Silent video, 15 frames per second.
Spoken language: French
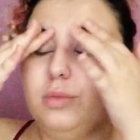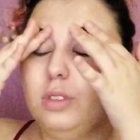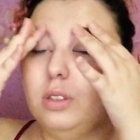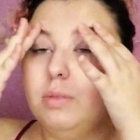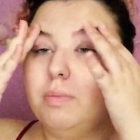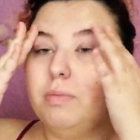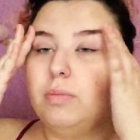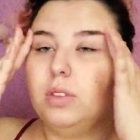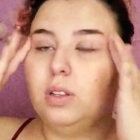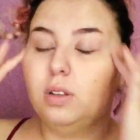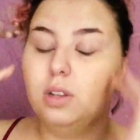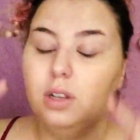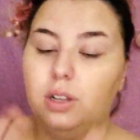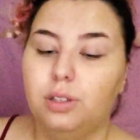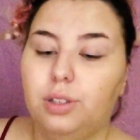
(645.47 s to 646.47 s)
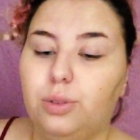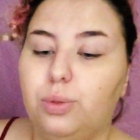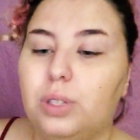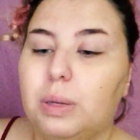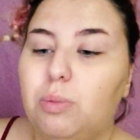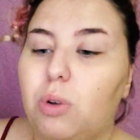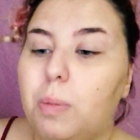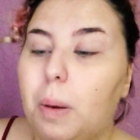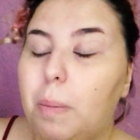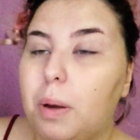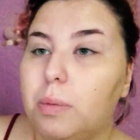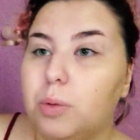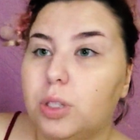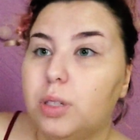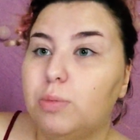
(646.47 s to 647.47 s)
C'est tout simplement pas possible de
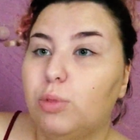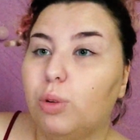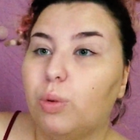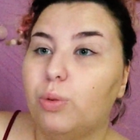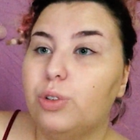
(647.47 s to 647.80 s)
continuer comme ça.